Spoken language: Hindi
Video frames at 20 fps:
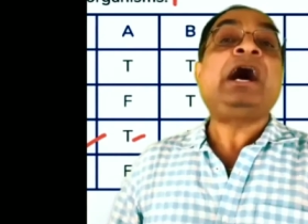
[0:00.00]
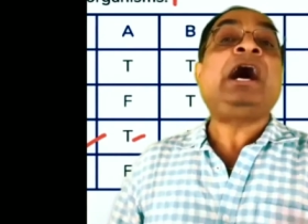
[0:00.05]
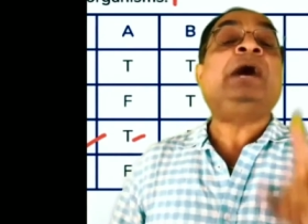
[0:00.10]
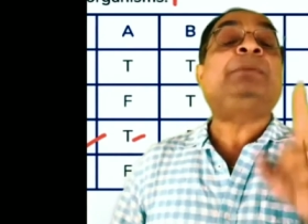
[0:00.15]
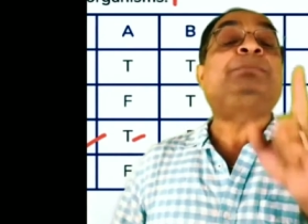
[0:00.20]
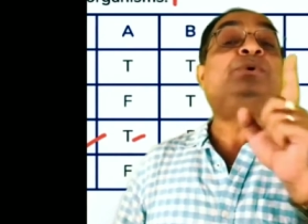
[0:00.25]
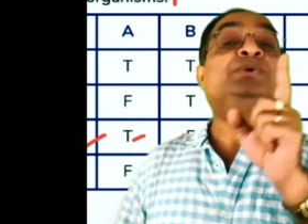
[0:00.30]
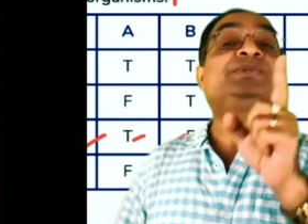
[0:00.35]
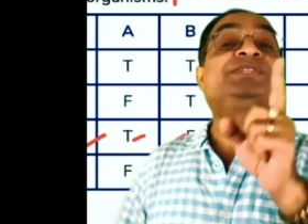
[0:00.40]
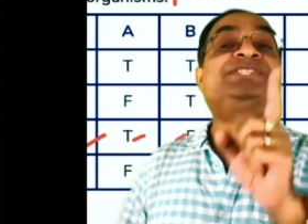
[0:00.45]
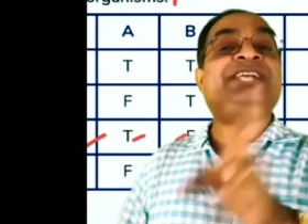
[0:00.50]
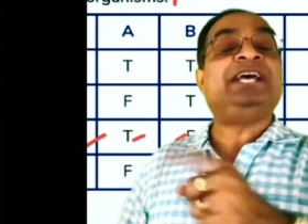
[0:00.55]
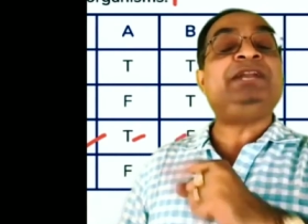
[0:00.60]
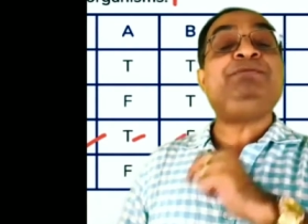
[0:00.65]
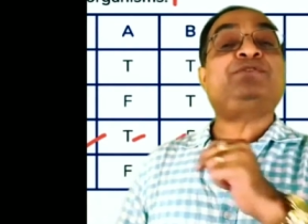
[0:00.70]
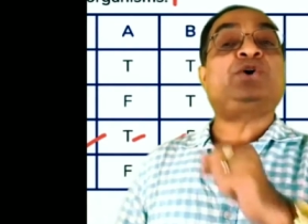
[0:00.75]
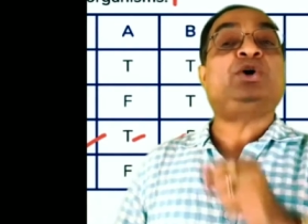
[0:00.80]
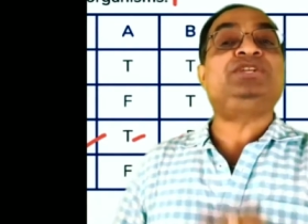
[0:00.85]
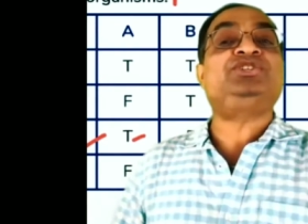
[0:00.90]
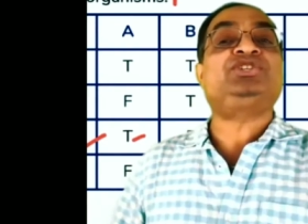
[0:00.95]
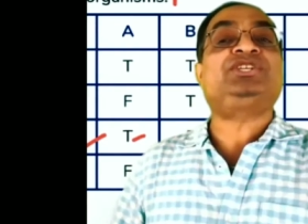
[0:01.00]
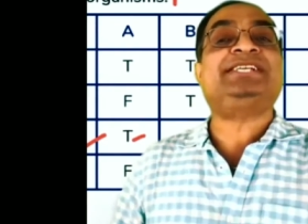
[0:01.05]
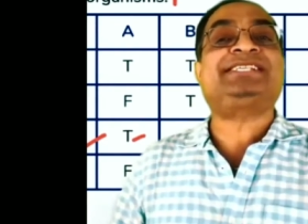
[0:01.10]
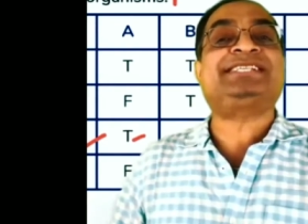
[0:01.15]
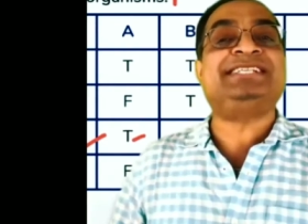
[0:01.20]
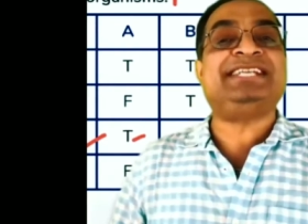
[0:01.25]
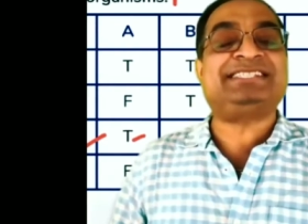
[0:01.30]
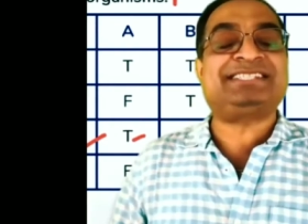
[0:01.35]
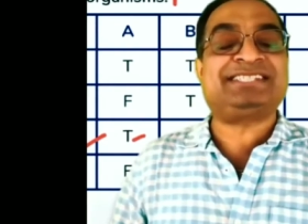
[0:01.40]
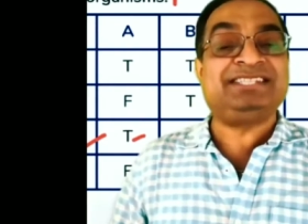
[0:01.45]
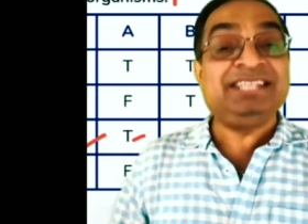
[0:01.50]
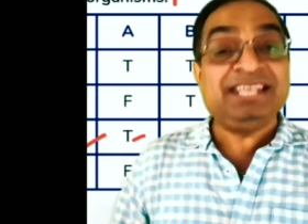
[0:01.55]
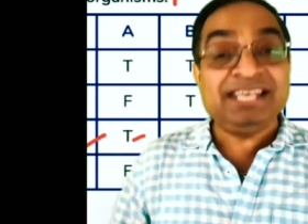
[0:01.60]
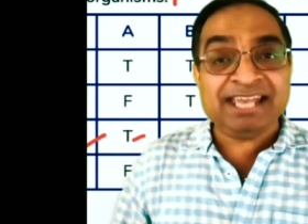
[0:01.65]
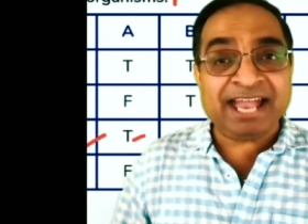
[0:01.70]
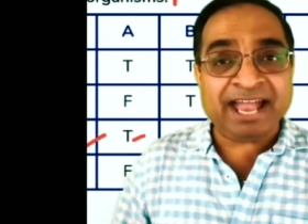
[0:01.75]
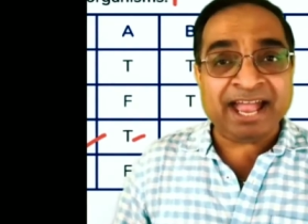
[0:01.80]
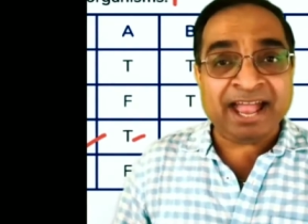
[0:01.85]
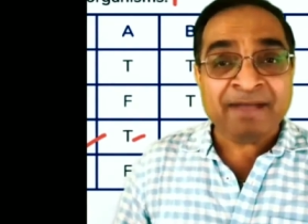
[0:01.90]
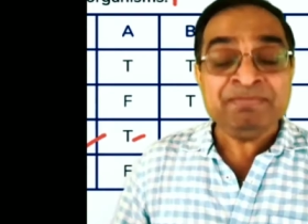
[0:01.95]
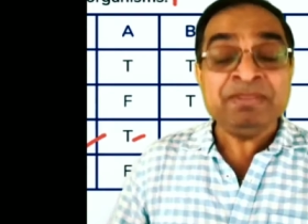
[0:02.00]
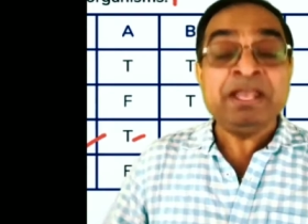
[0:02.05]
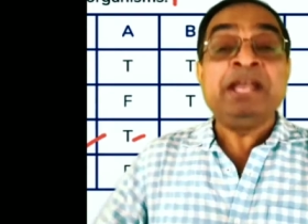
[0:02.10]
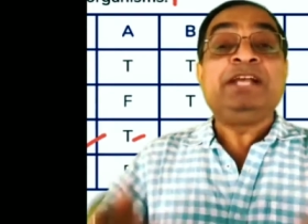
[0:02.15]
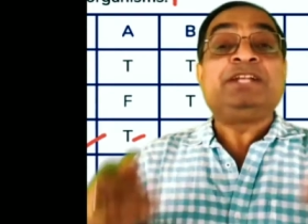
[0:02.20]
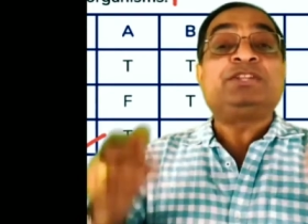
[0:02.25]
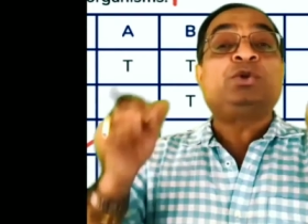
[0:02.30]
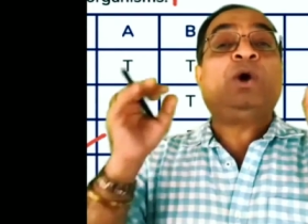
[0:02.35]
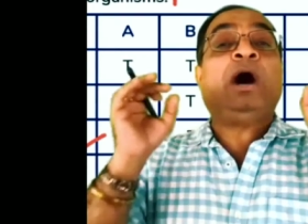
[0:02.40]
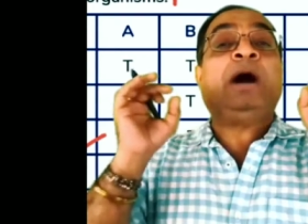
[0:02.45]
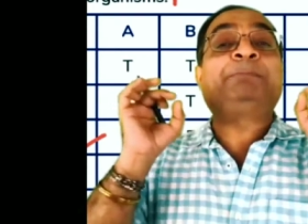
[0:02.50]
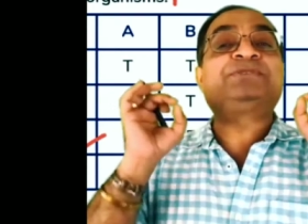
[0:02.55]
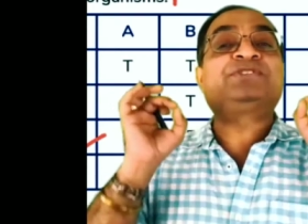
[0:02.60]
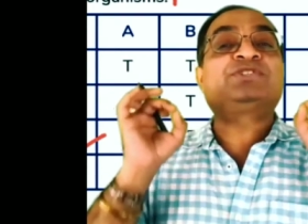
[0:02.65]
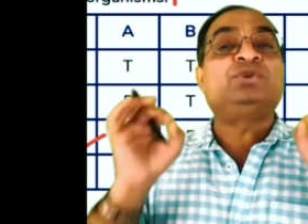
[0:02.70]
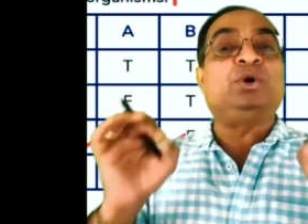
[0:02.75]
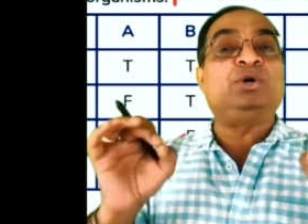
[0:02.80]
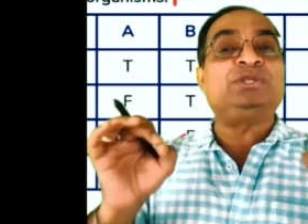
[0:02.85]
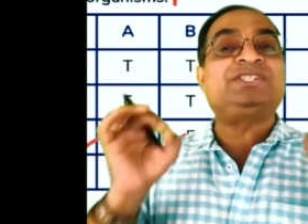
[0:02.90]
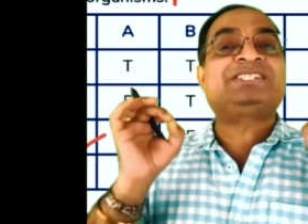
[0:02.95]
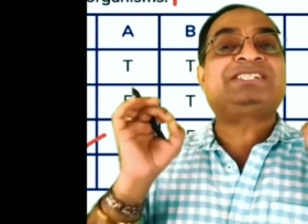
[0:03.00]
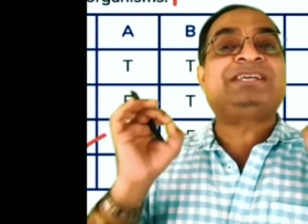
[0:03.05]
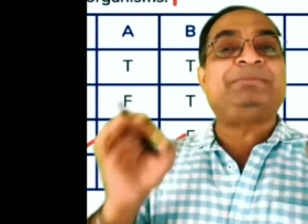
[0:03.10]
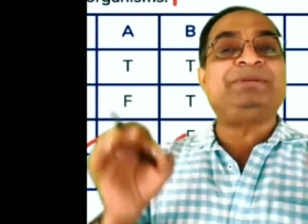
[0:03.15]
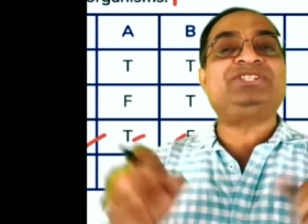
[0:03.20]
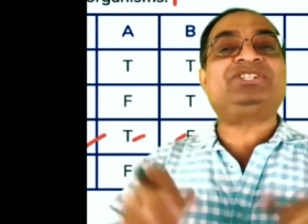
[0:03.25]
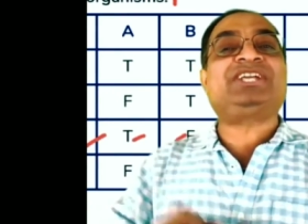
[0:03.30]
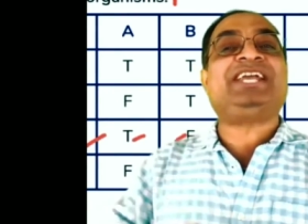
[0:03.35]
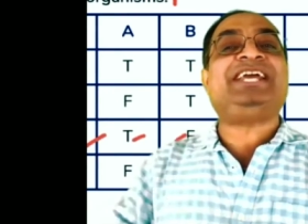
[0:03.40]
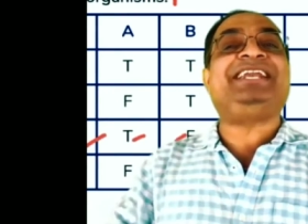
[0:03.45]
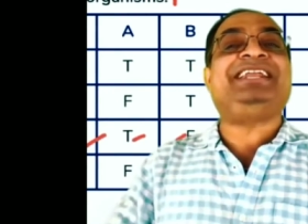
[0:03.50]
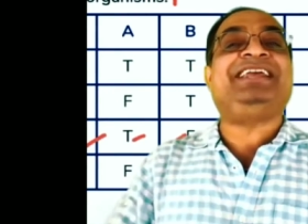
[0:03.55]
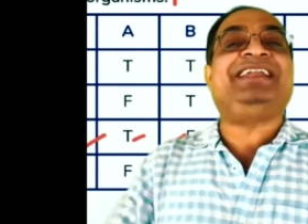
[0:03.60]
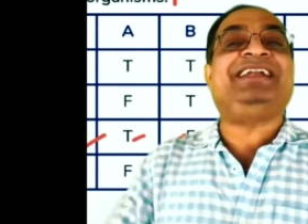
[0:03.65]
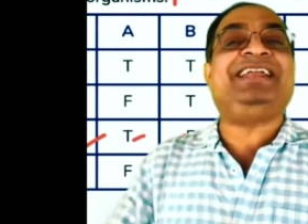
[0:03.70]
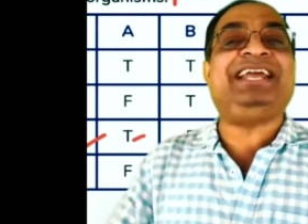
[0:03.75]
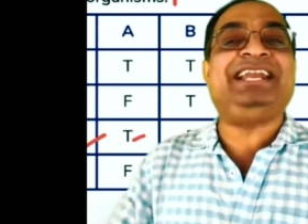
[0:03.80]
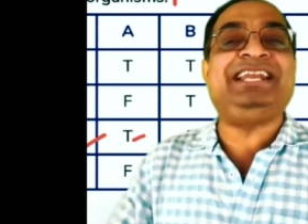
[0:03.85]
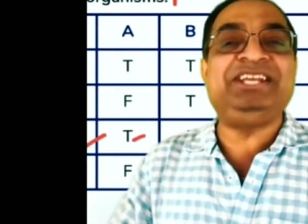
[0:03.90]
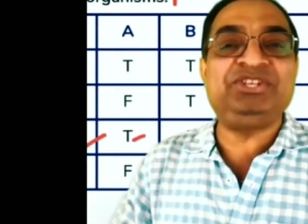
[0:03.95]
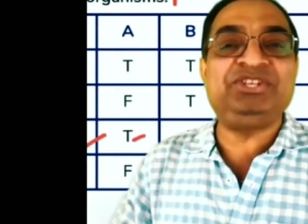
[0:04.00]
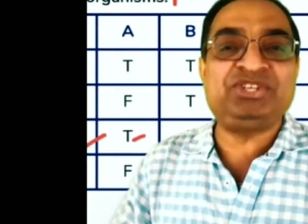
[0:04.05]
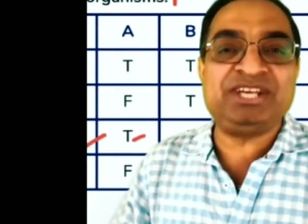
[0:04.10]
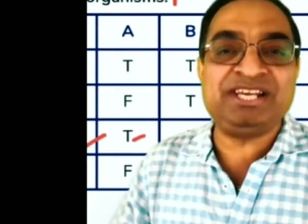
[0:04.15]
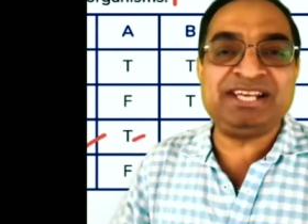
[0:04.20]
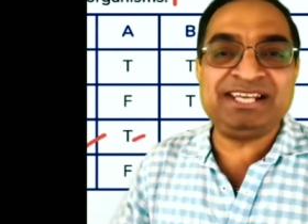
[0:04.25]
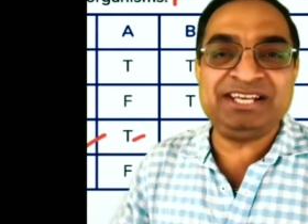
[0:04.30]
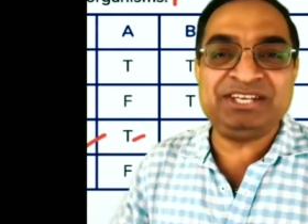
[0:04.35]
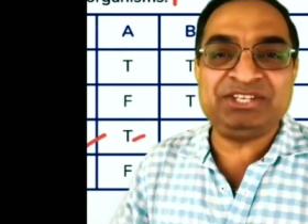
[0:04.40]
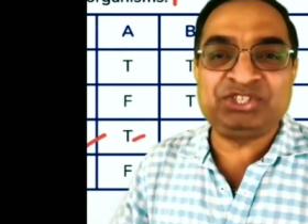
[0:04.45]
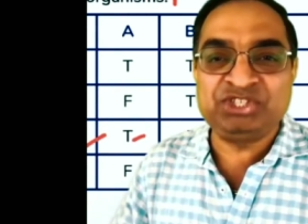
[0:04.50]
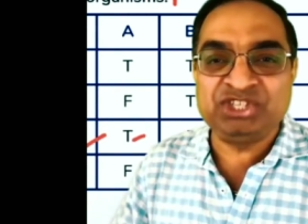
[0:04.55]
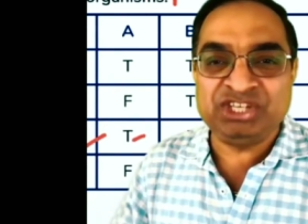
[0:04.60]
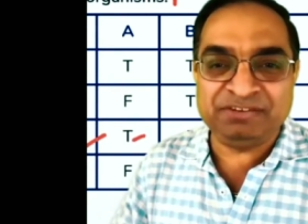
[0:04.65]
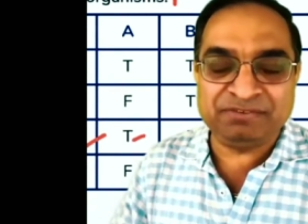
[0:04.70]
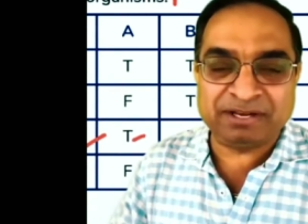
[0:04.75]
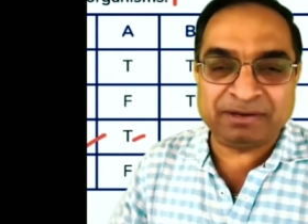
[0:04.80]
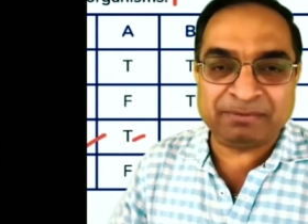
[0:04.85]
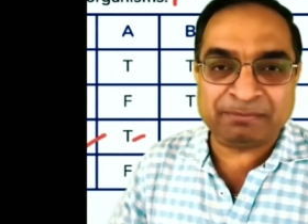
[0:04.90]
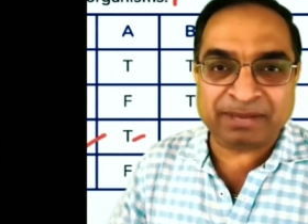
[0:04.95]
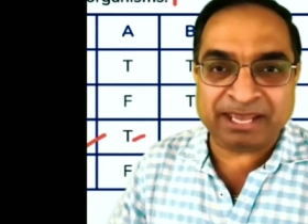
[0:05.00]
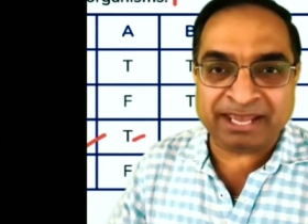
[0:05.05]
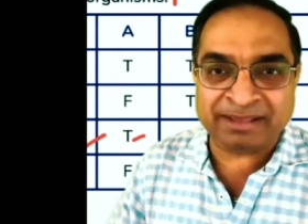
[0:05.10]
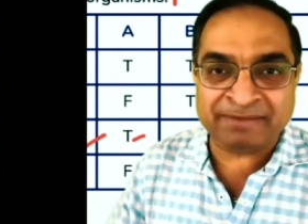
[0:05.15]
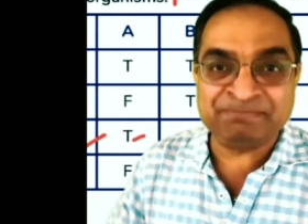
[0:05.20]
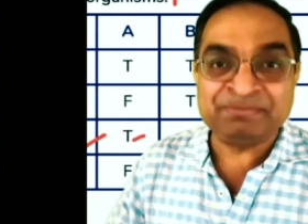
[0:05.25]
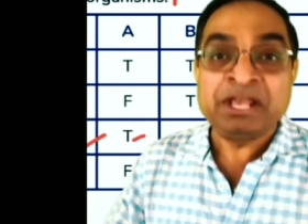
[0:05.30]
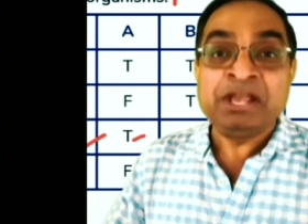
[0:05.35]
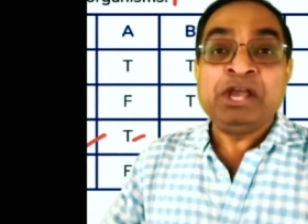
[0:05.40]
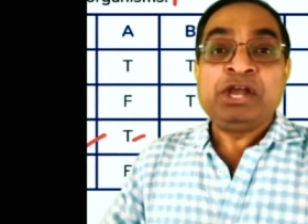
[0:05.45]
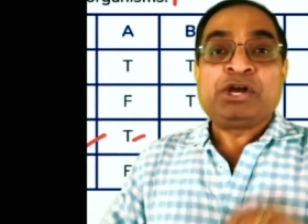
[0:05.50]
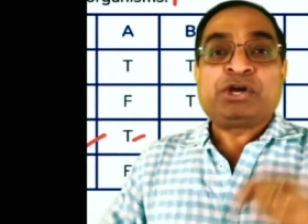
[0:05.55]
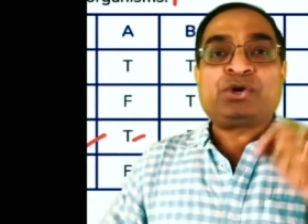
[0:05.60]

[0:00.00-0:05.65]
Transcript: आपको सेल्फ कॉन्शियसनेस दी है तो आप सोच समझ के निर्णय लीजिए जीवन में